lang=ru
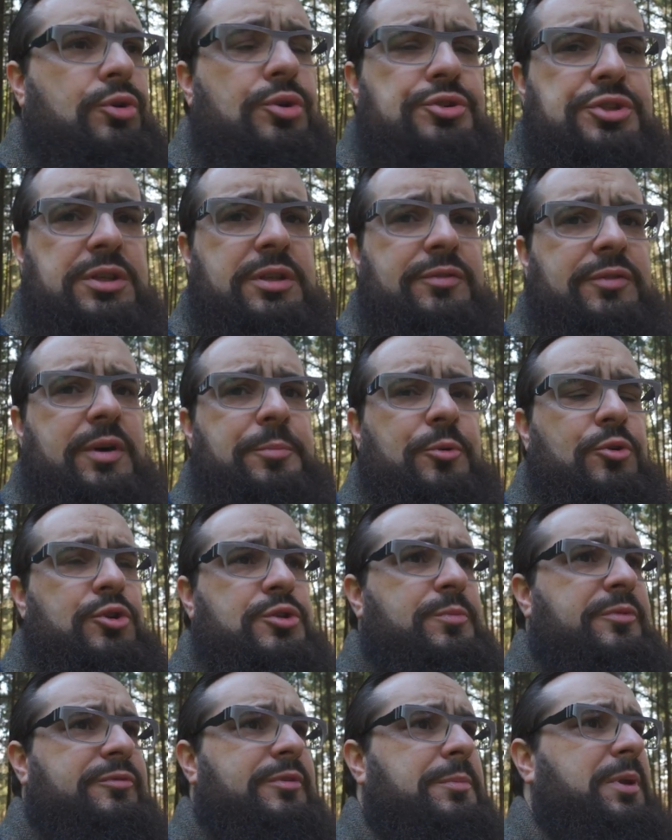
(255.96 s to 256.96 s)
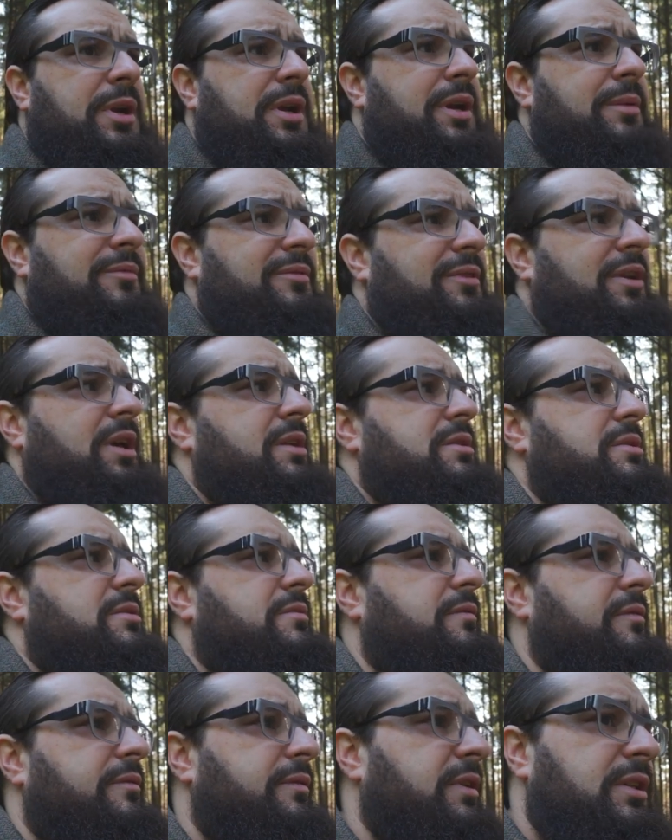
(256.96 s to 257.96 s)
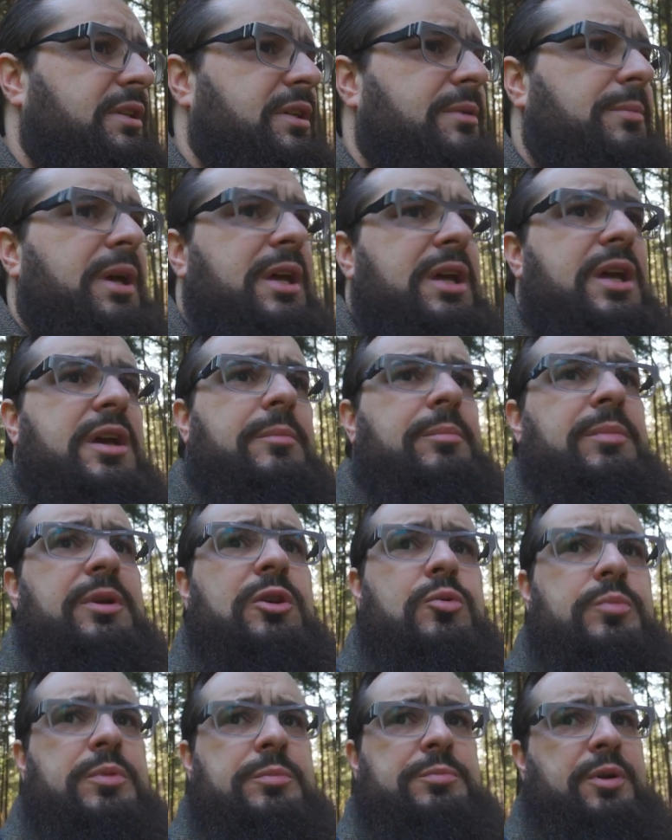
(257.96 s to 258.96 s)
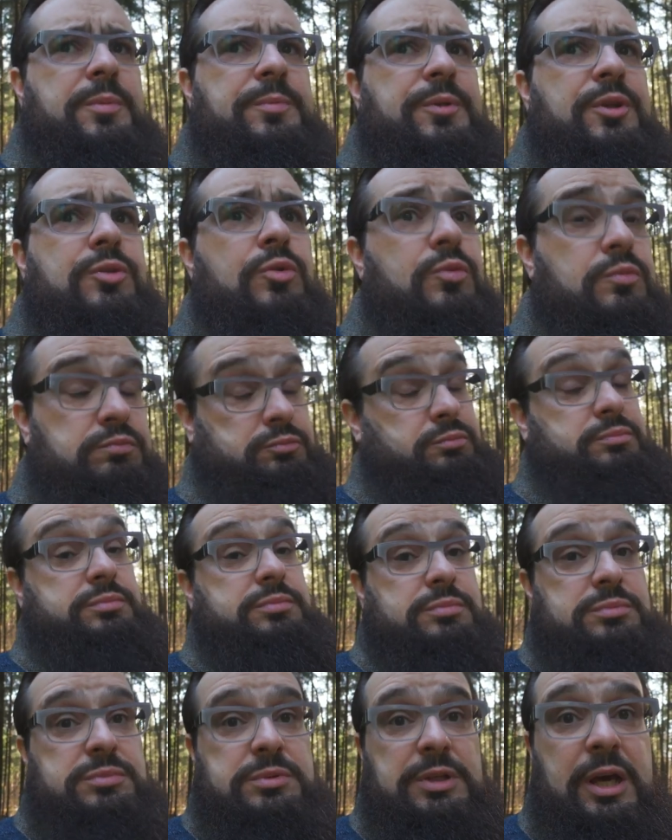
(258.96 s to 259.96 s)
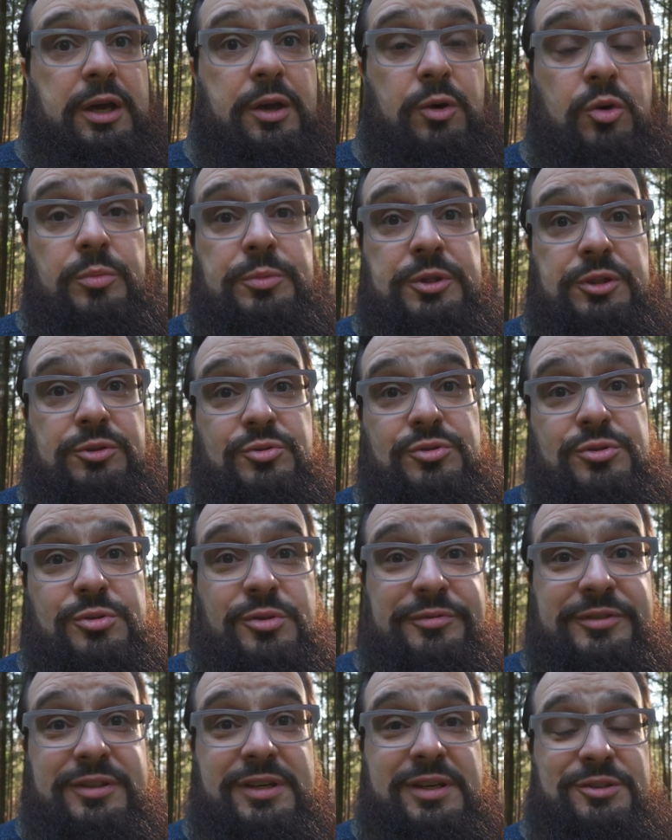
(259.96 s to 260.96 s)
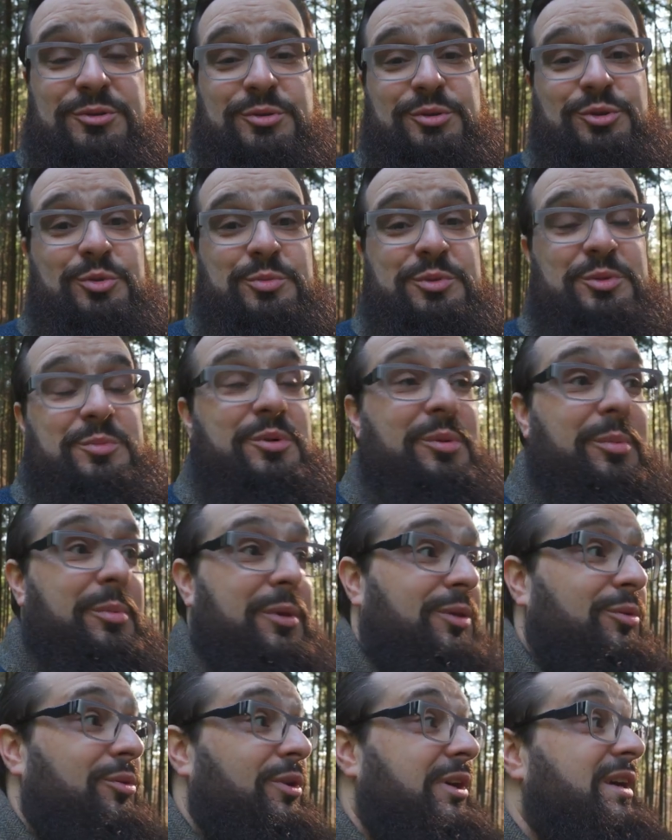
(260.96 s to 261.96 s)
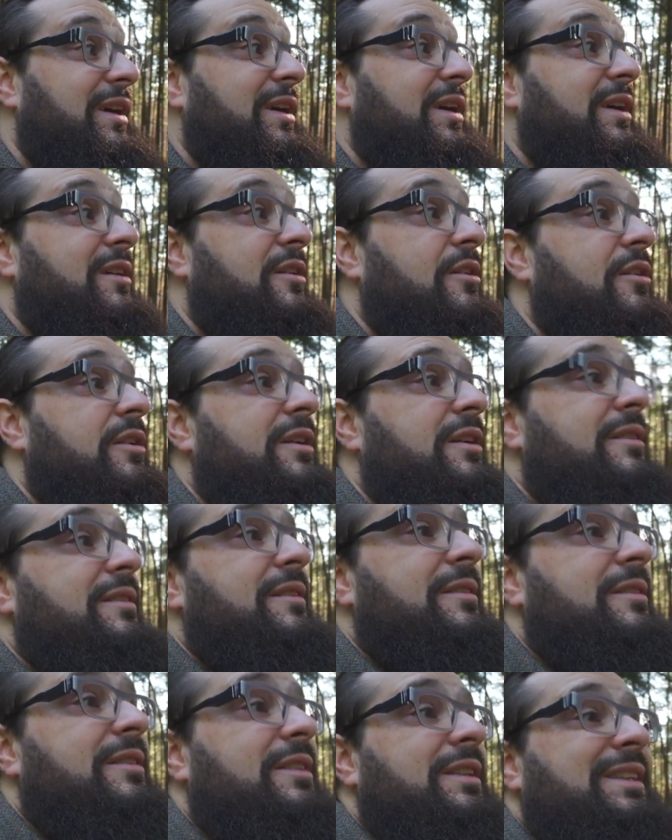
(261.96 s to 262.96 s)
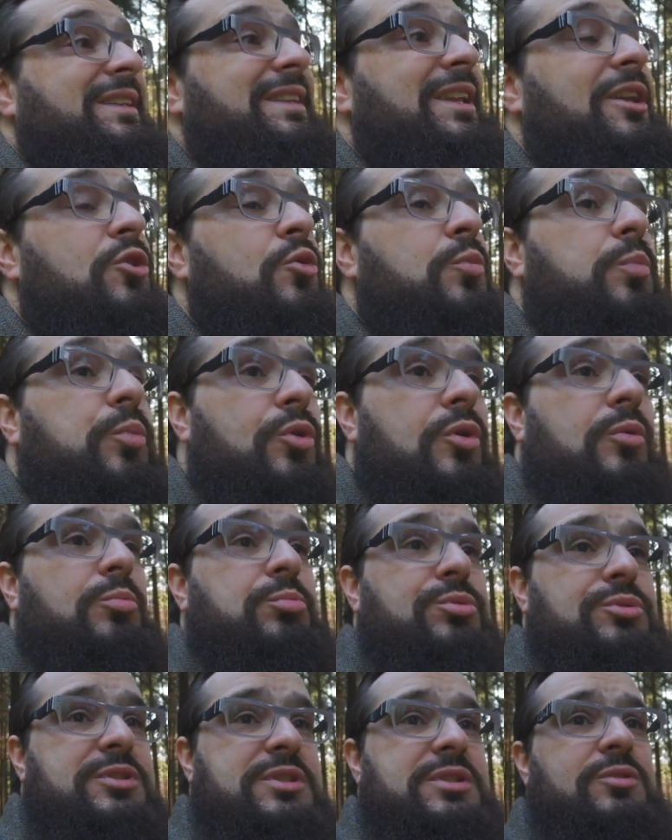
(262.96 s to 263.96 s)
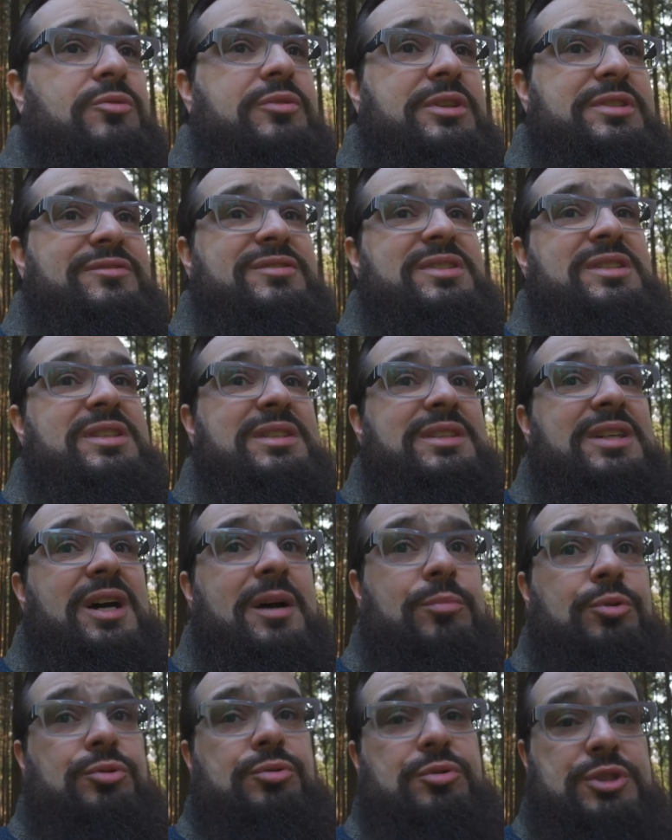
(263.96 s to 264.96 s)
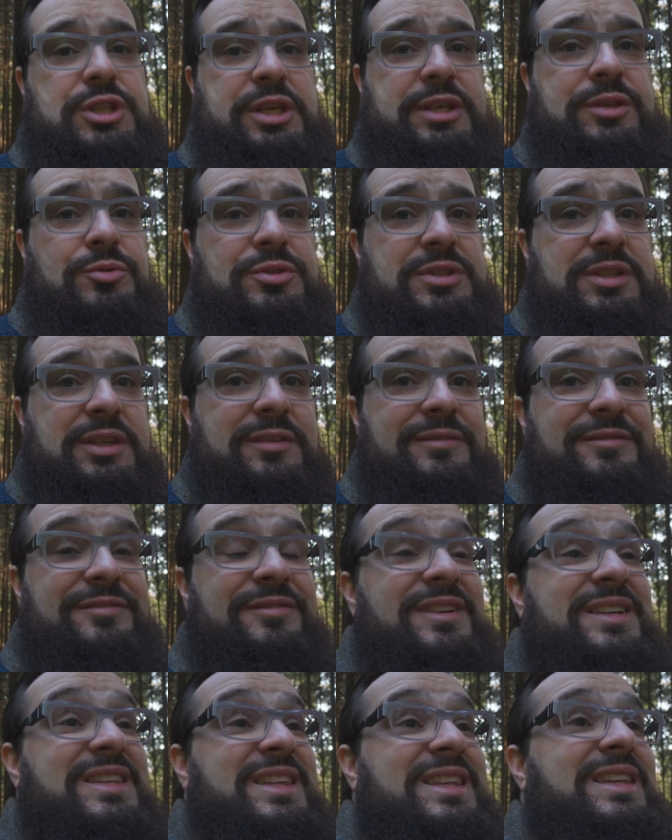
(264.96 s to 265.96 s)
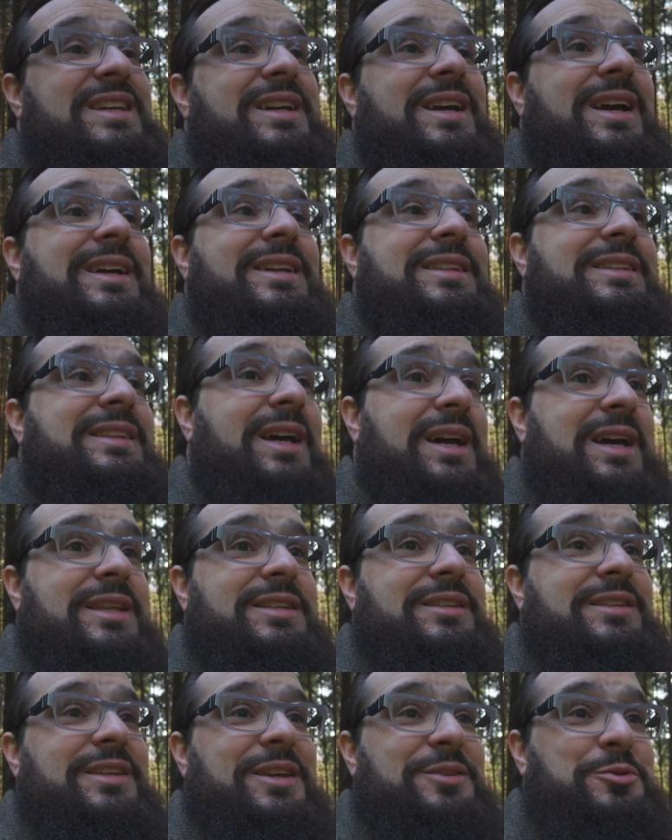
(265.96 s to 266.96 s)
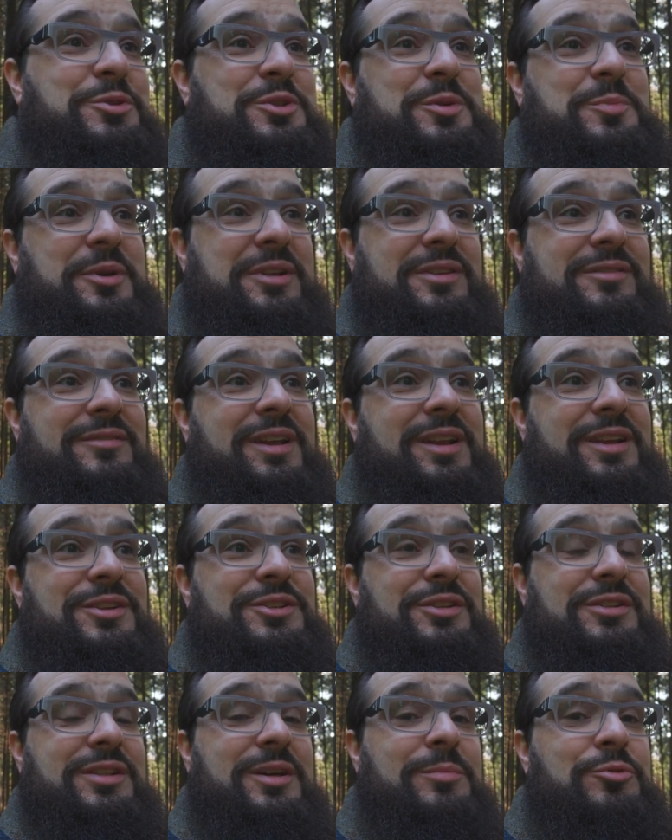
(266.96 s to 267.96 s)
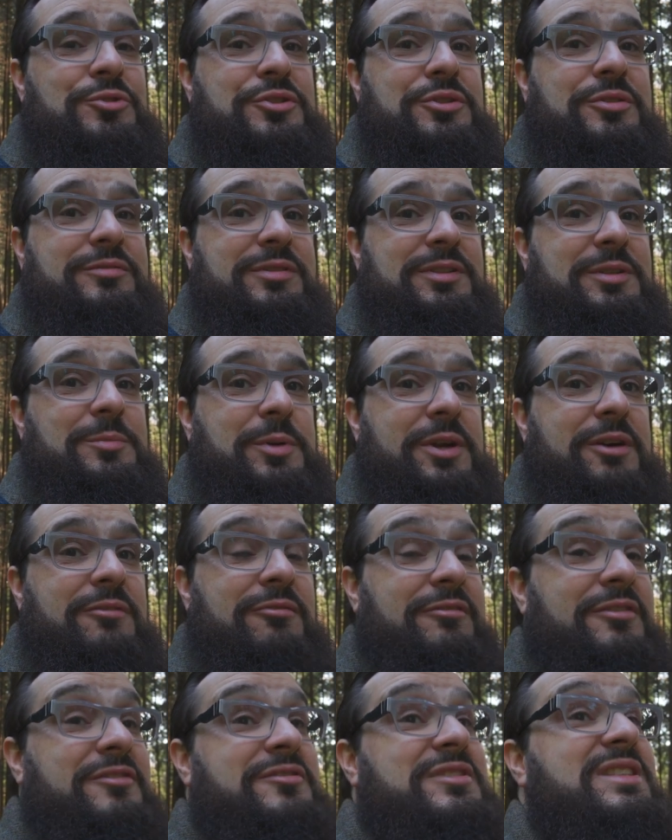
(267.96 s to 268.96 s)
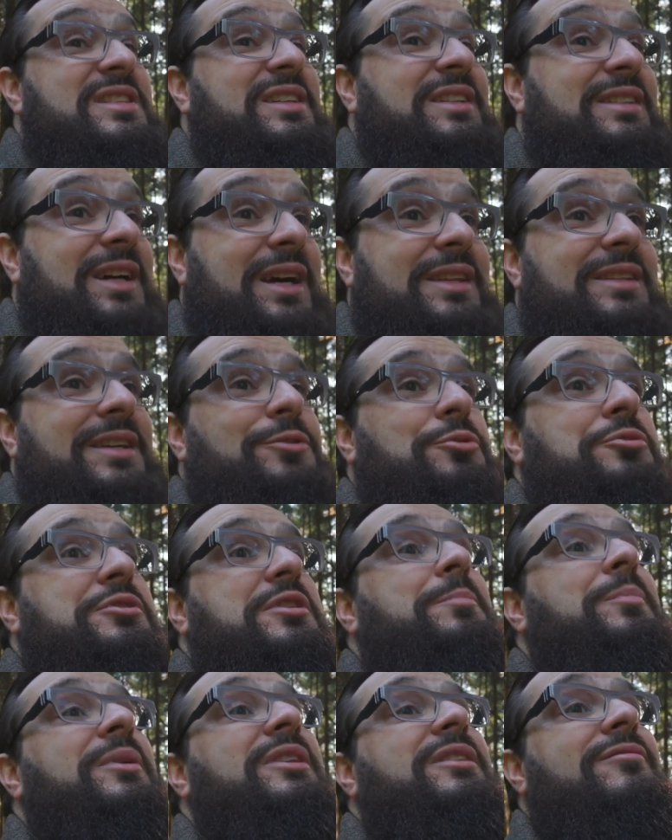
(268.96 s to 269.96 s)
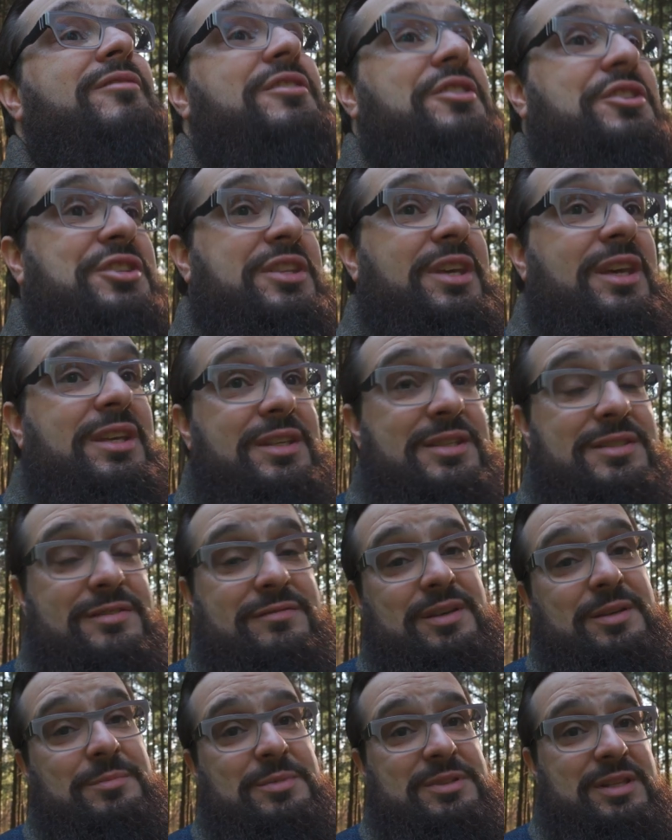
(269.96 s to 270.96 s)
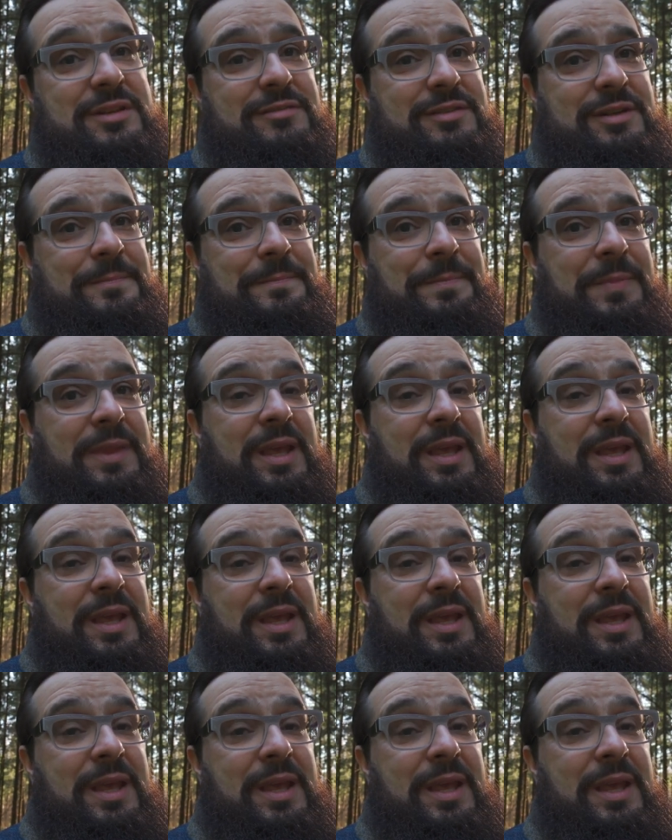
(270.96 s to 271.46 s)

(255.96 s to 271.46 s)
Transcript: тоже не вопрос. Мы выбираем веганство, welcome. Мы любим барбекю. Огромные тусовки, которые любят барбекю. На любом пути у вас всегда будут союзники. Вы никогда не найдете противоречия тому, что вы не правы. Вы всегда найдете подтверждение своим словам.